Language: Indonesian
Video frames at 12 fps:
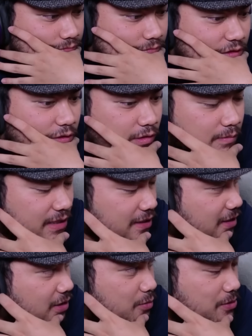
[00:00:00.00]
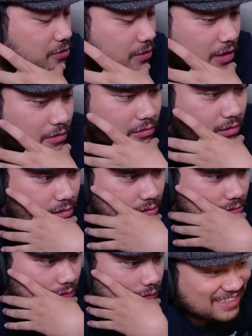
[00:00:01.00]
Oh, berarti tadi itu baju tidur.
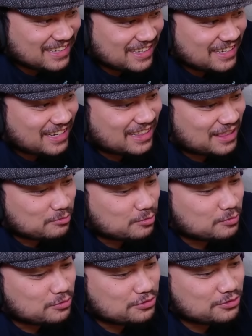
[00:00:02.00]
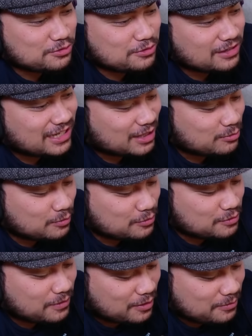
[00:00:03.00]
Ketemu musuh, ketemu
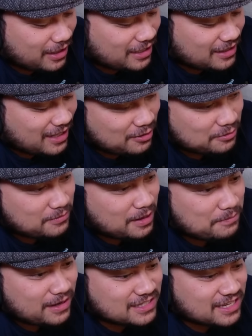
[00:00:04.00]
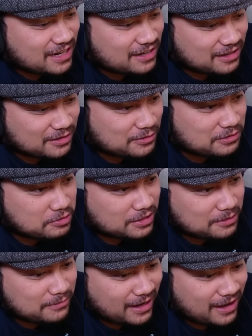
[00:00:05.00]
musuh baru bukannya takut malah penasaran gitu. Kekuatan
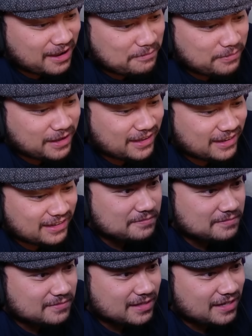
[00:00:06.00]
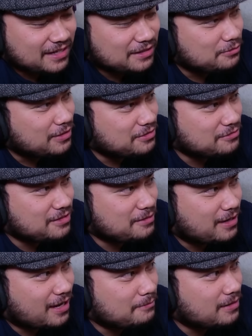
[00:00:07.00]
mereka apa ya? Ini tuh kasusnya
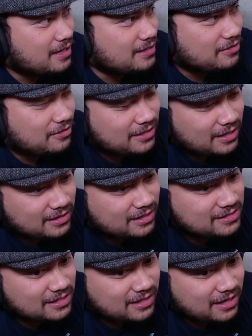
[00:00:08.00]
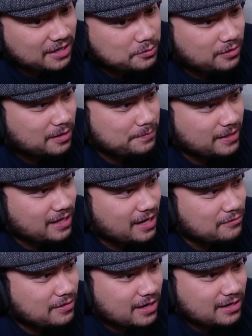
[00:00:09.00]
berarti kalau di Hunter x Hunter kayak Kurapika
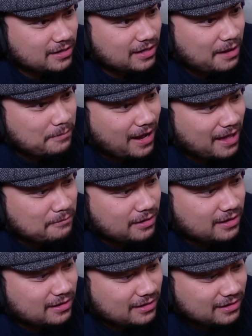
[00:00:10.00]
lawan laba-laba lah.